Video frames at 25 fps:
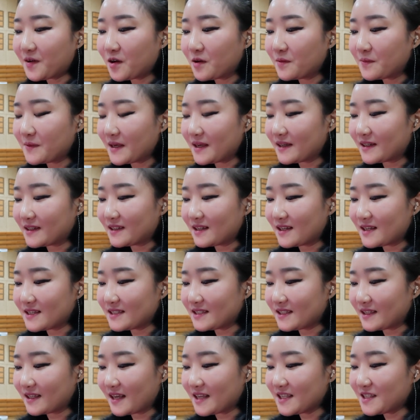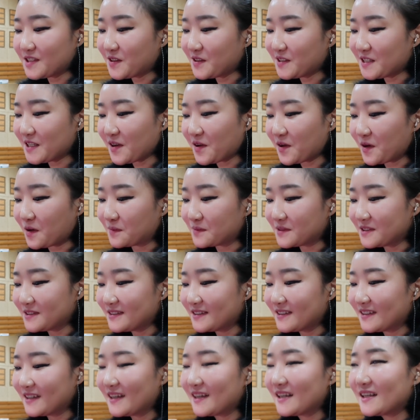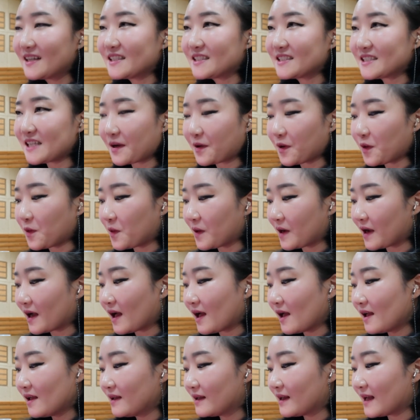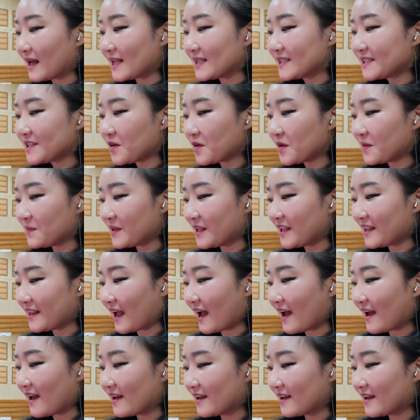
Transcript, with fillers: 커피앤클래식 애청자 여러분. 작곡가 안성입니다.